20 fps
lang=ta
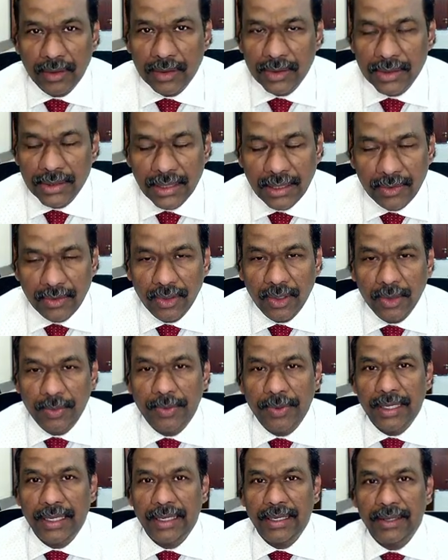சில
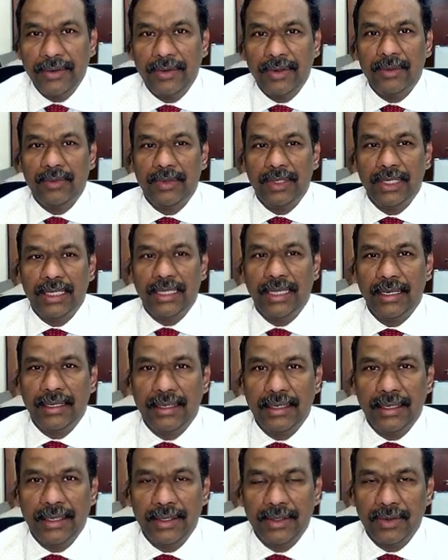குறிப்புகளை உங்கள் முன்னதாக
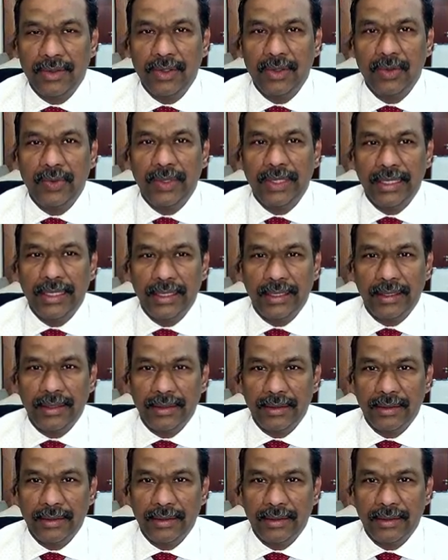நான் கொண்டு வருகிறேன்